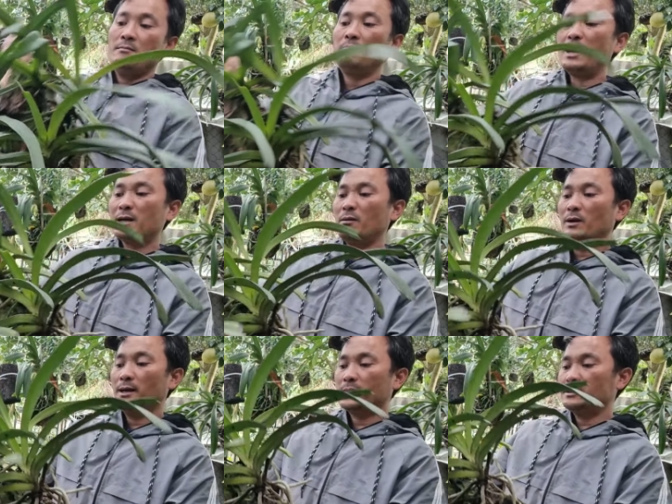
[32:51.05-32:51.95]
bác nào
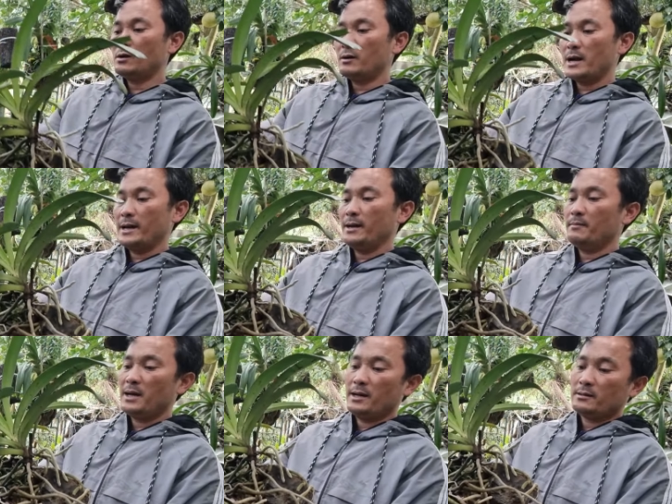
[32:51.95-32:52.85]
lấy cái giò này
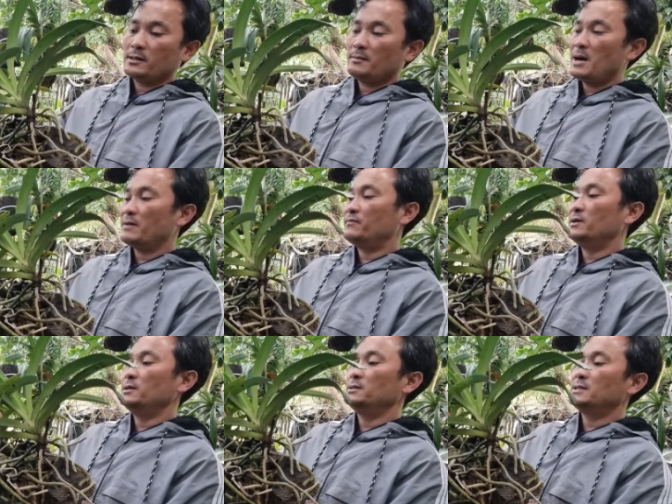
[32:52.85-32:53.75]
em để cho các bác
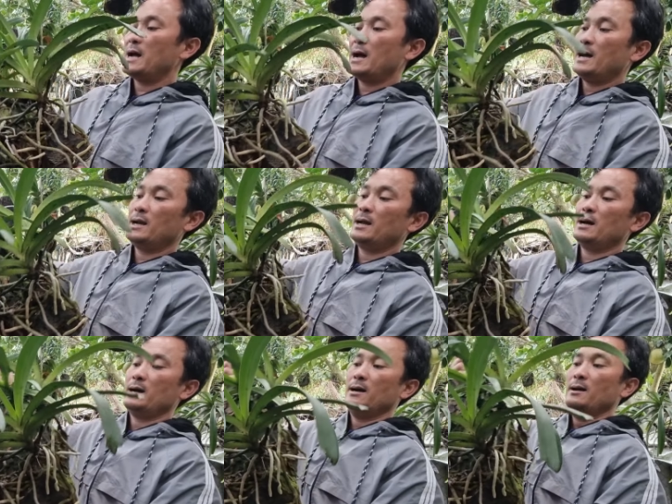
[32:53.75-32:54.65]
với giá
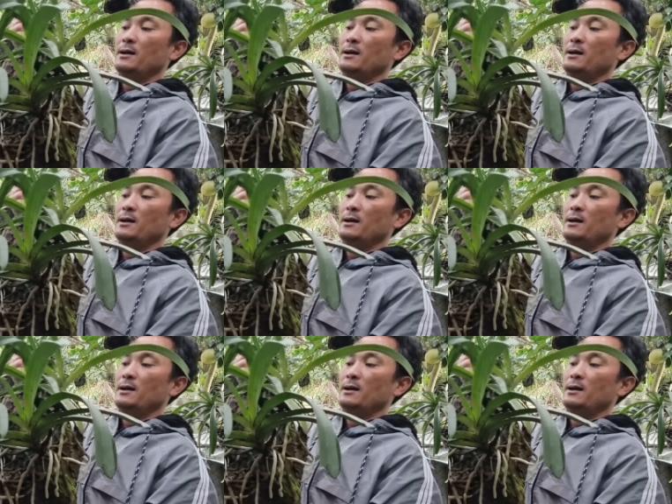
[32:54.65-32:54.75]
là